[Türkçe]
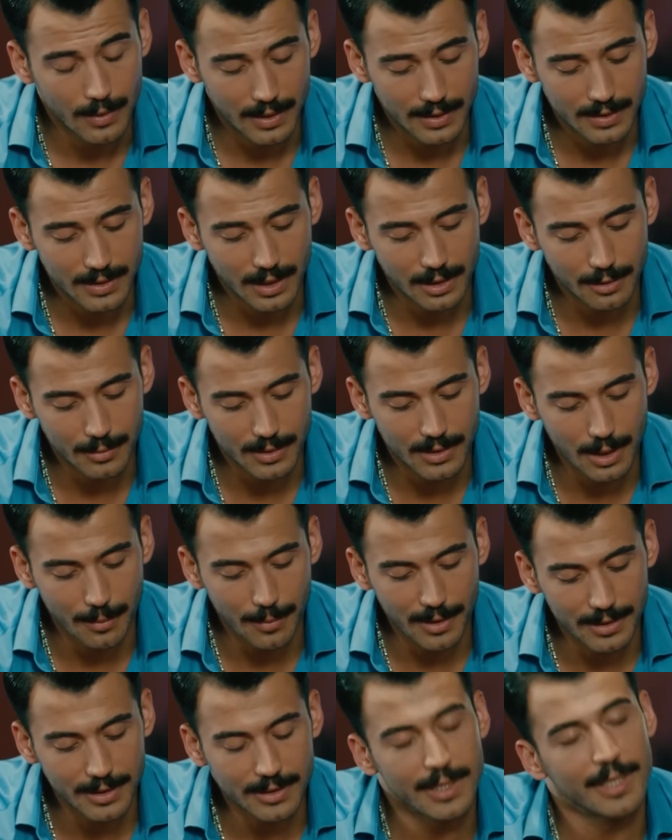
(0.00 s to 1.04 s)
Feyza Hanım
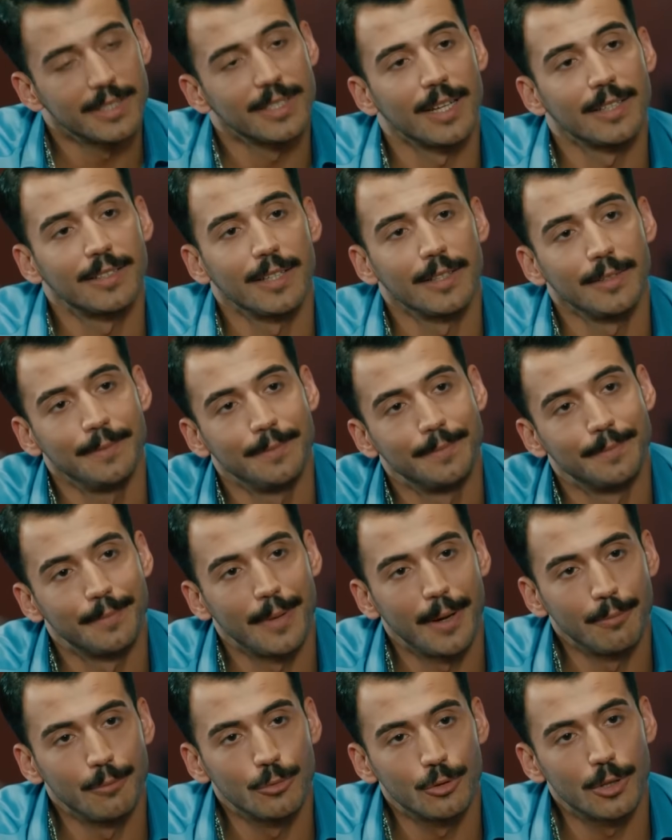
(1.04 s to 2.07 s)
istemediyse zaten
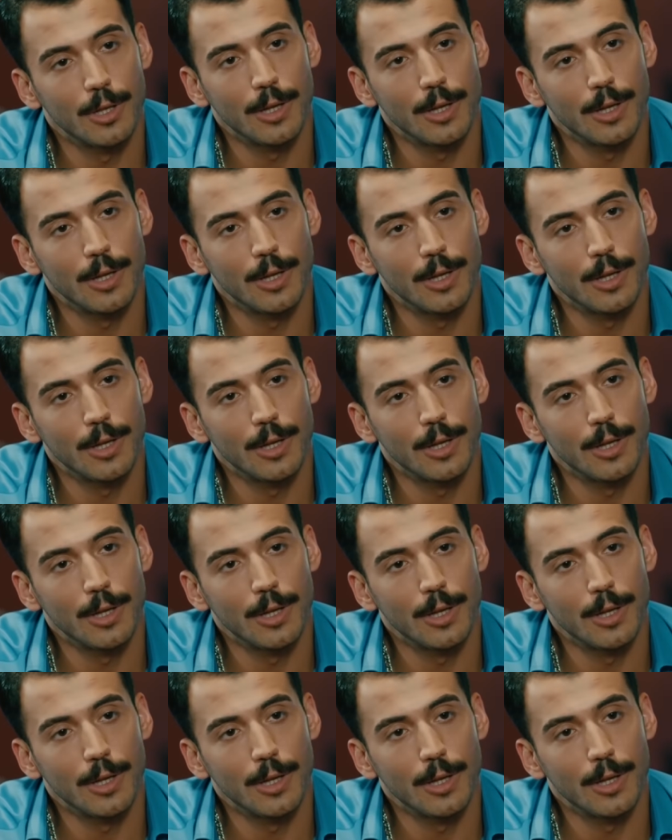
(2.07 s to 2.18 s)
ben